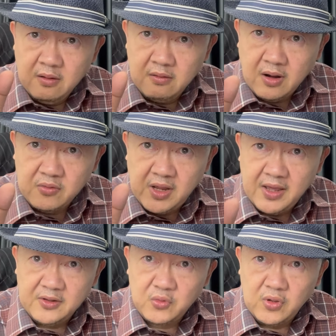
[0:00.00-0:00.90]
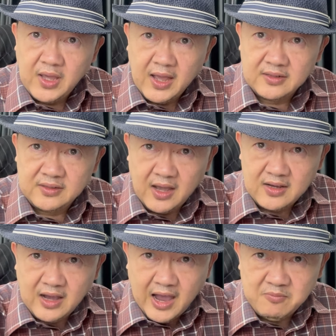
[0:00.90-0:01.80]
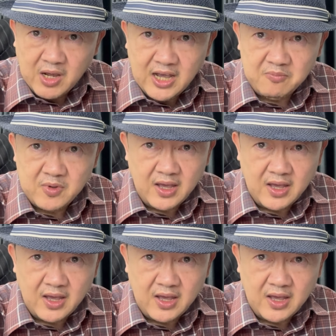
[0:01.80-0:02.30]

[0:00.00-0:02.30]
เราได้เห็นตัวอย่างจากการบังคับ